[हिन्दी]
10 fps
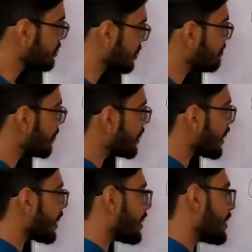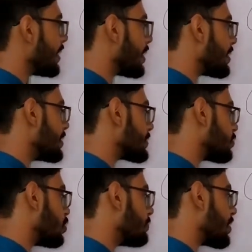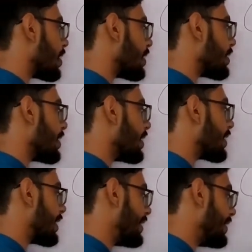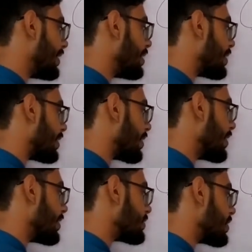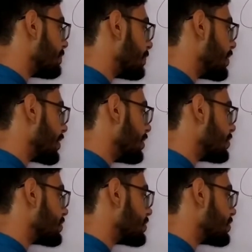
सिंपल क्या कर रहे हैं यार इसको हम क्या कर रहे हैं क्लीनिंग कर रहे हैं सैंपल की